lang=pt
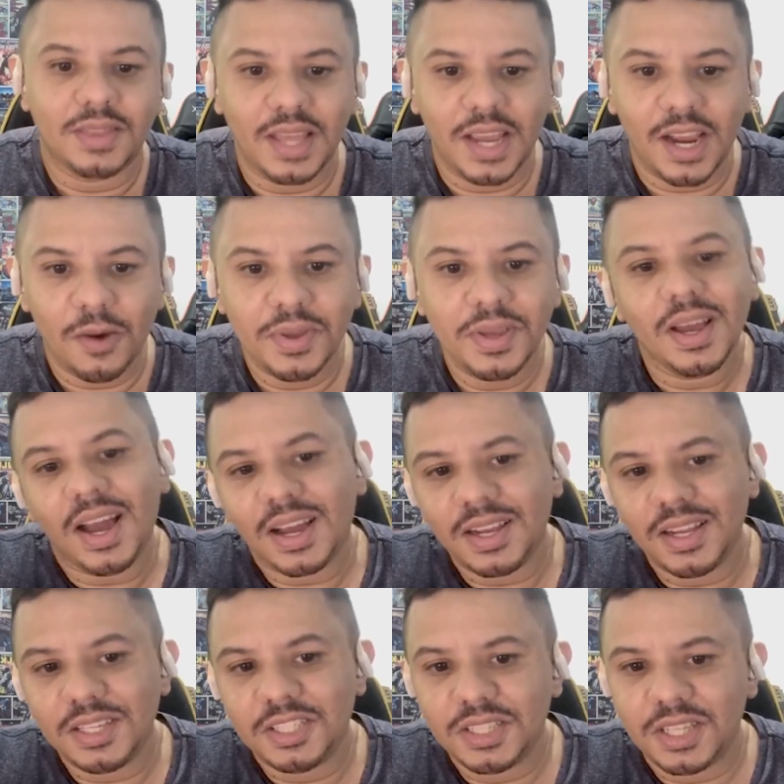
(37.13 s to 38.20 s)
Terry
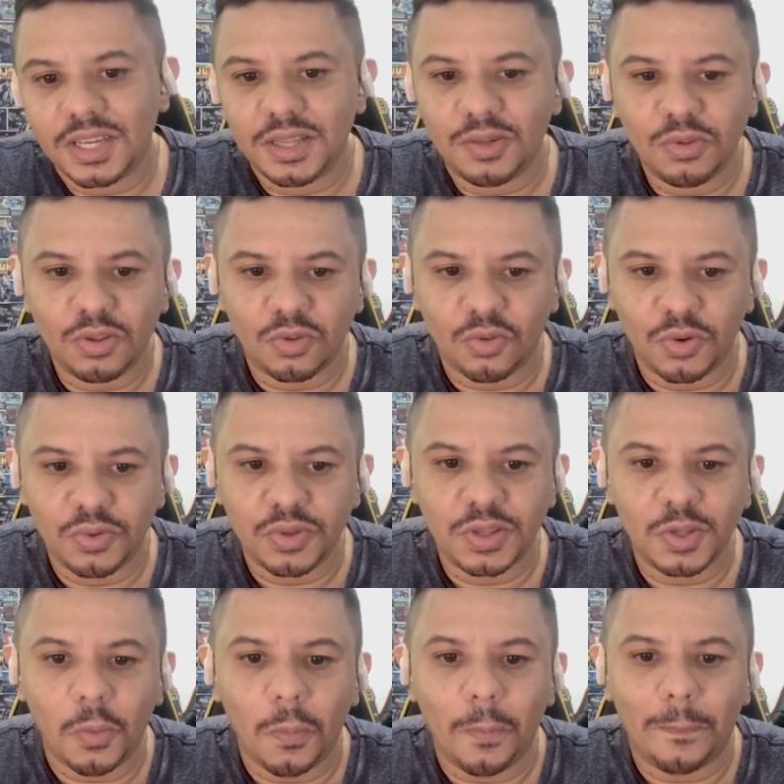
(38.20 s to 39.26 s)
acredita que seus sonhos
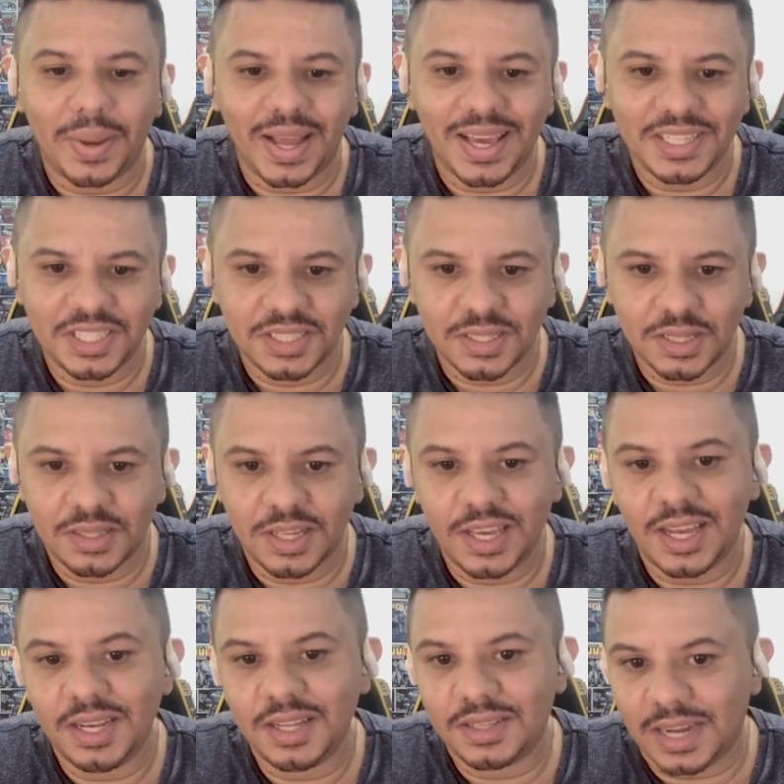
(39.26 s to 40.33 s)
estão prestes a se
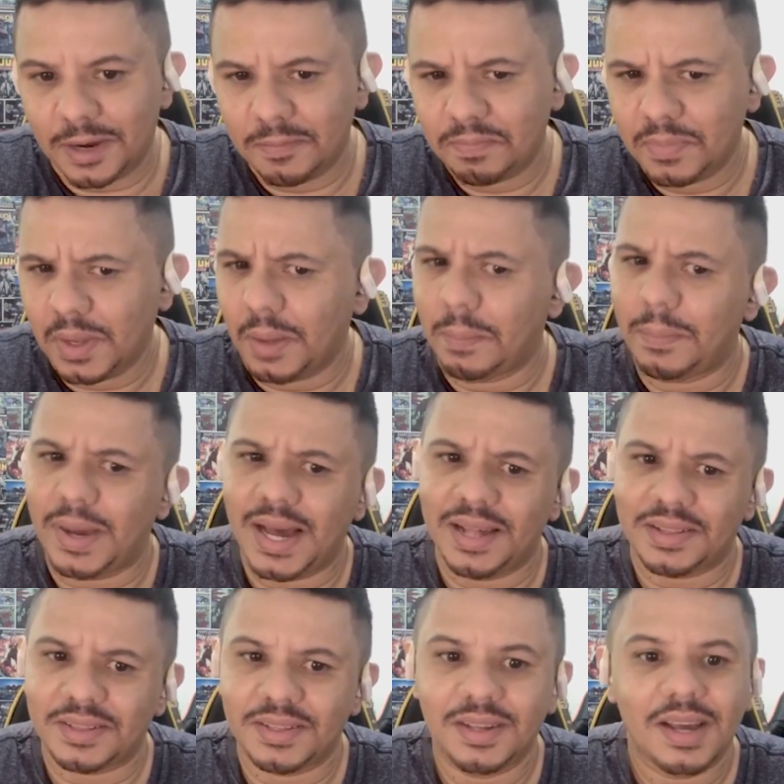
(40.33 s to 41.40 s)
realizar,
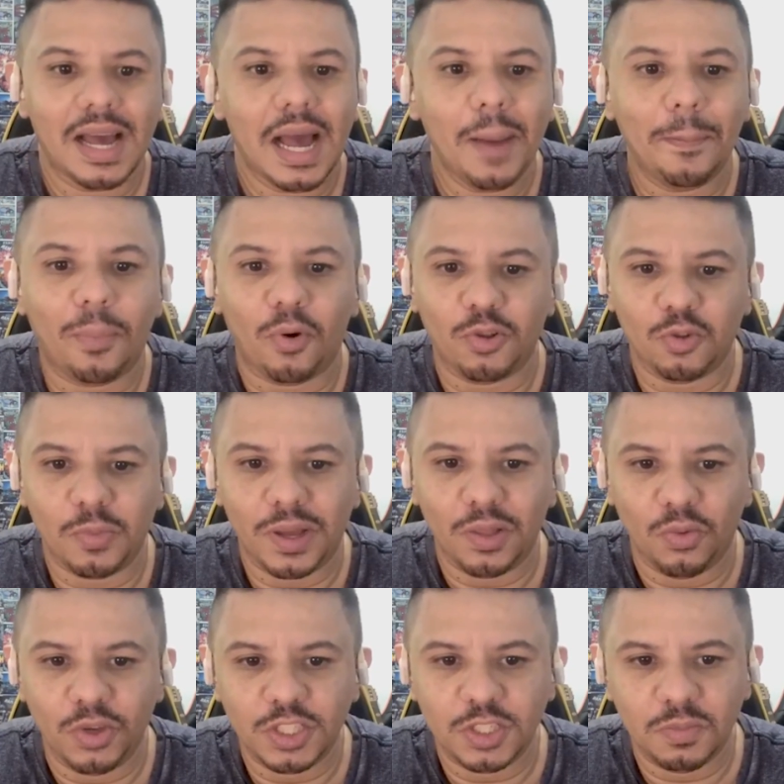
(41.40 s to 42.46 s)
mas, após uma
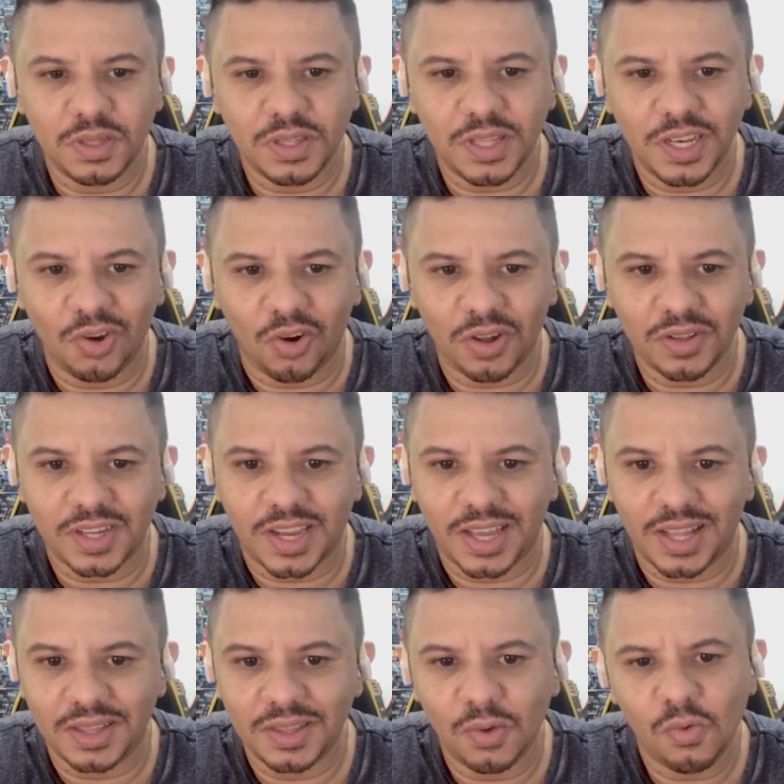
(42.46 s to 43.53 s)
noite misteriosa
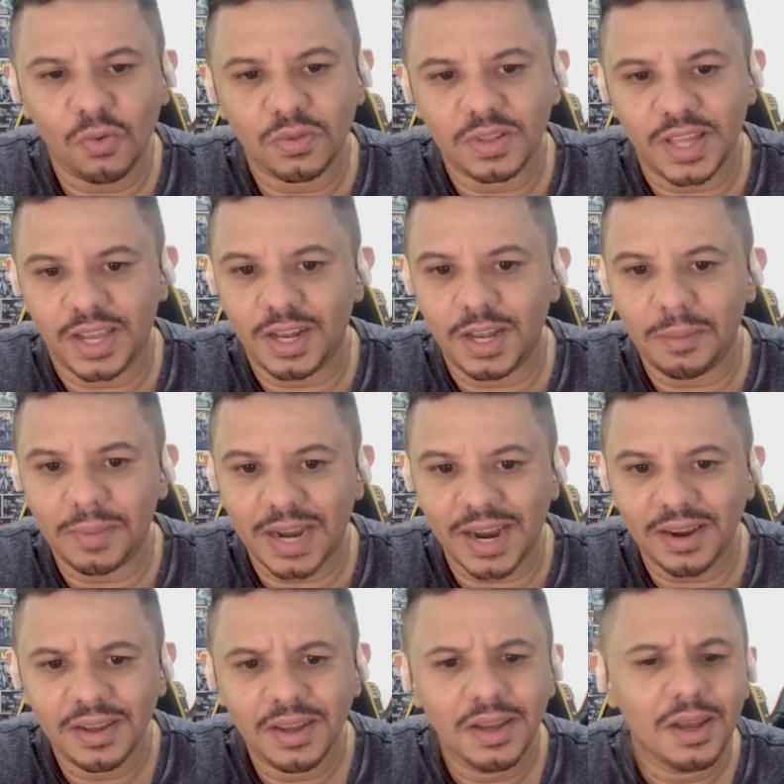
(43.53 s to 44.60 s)
que ela não consegue
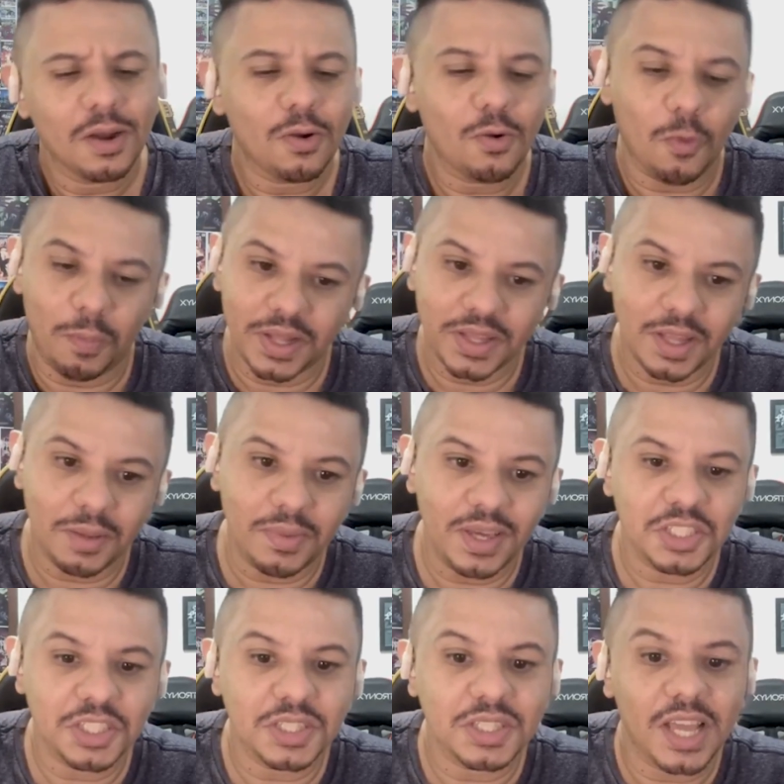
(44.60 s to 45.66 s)
lembrar
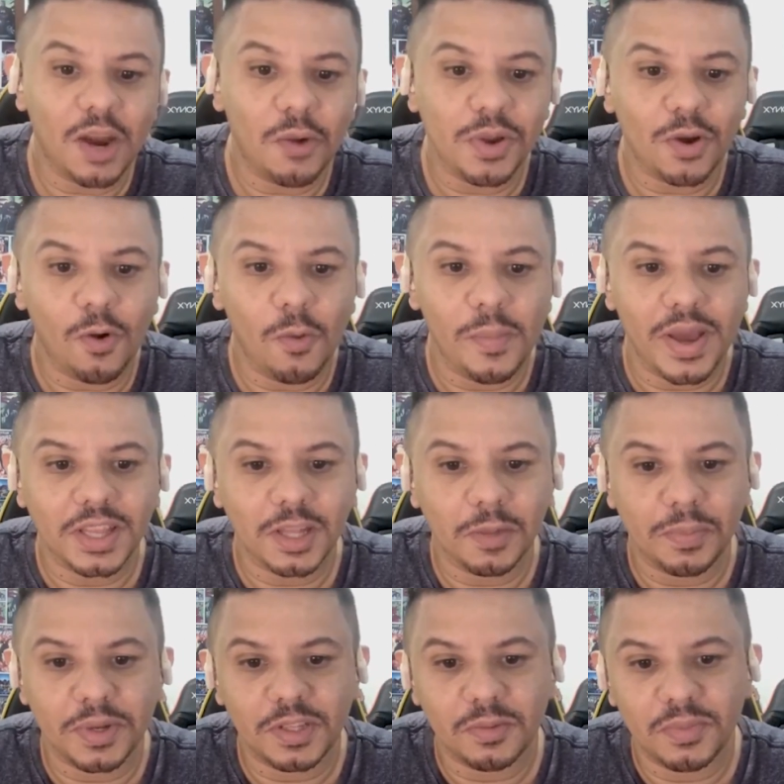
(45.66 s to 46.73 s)
completamente, Terry começa a
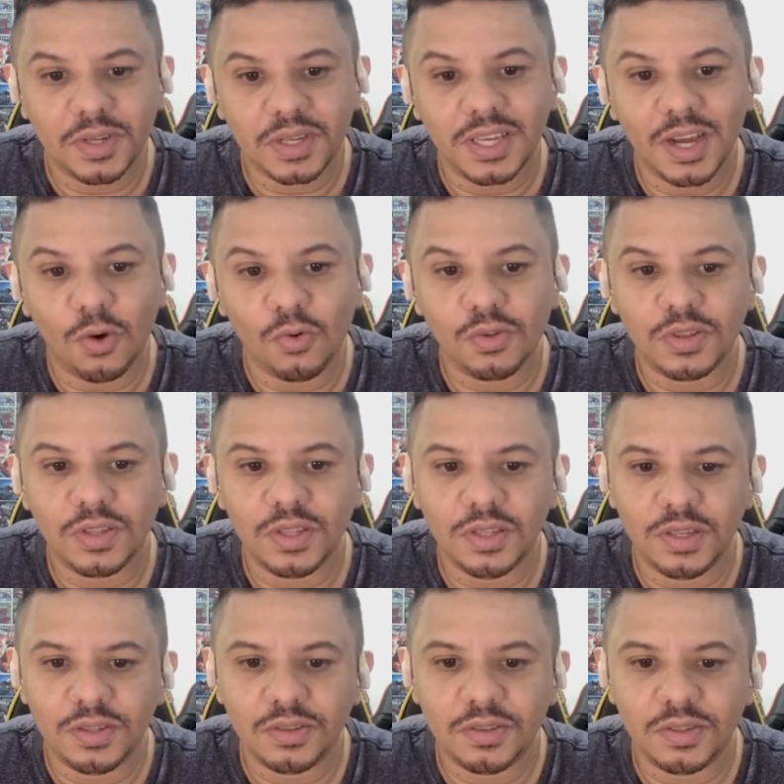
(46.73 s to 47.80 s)
perceber que algo
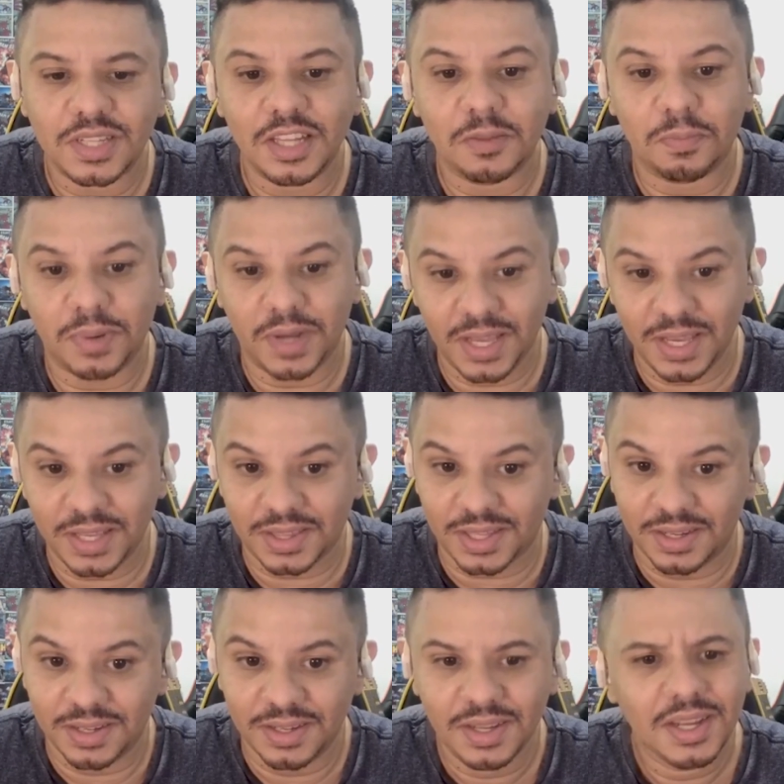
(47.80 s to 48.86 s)
sinistro está à
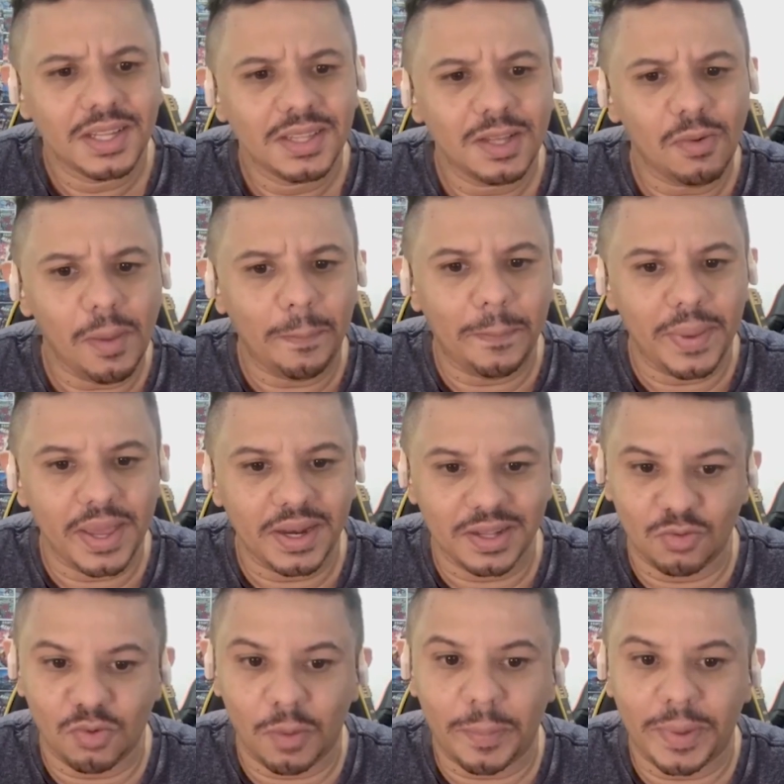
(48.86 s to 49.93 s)
espreita, não
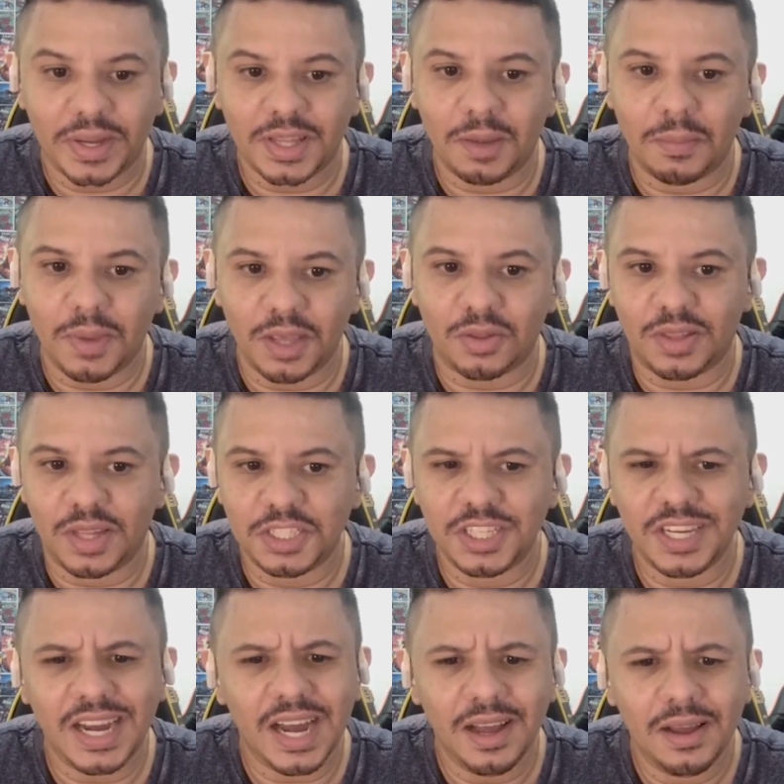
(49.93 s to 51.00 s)
apenas no apartamento
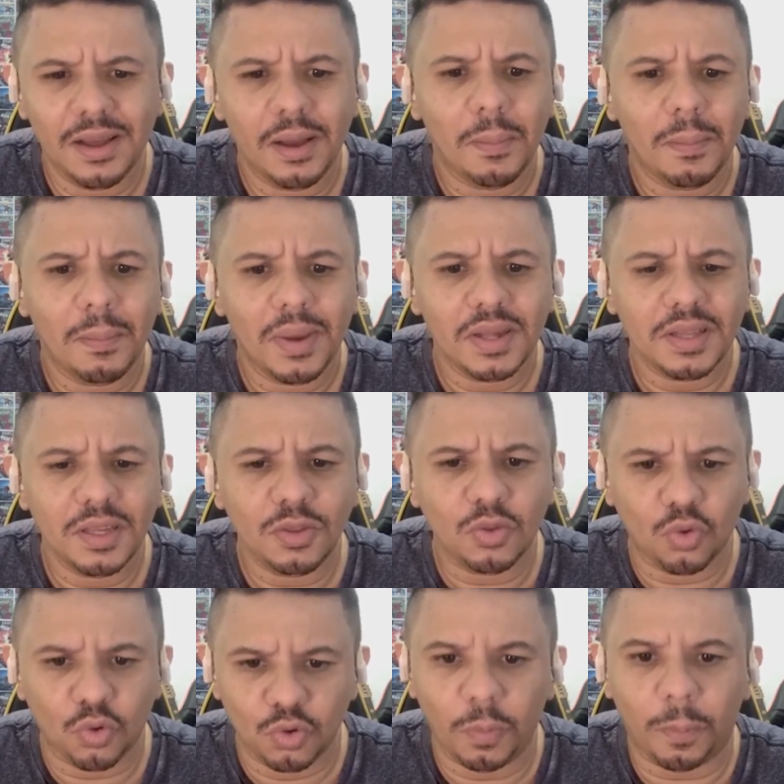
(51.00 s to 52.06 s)
7A, mas em
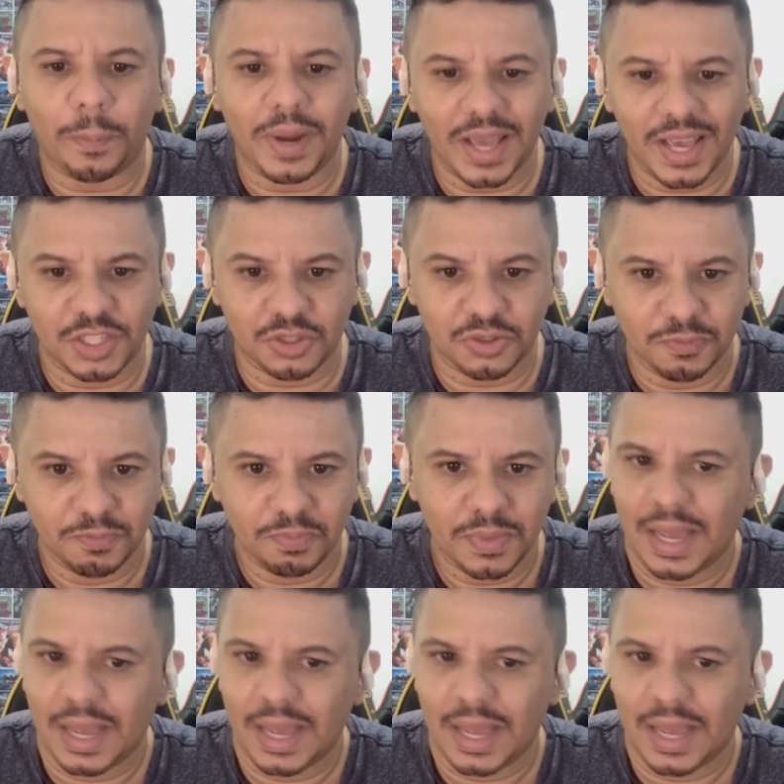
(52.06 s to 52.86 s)
todo o prédio.